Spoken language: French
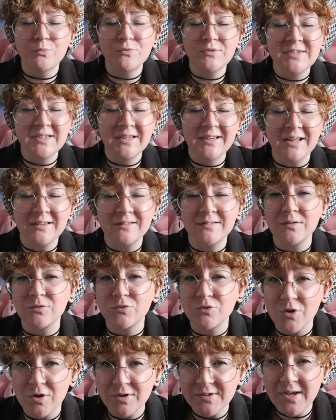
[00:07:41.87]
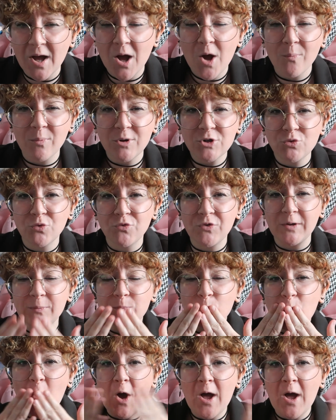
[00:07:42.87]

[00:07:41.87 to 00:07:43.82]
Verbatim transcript: Pussycat Dolls Moi je vous fais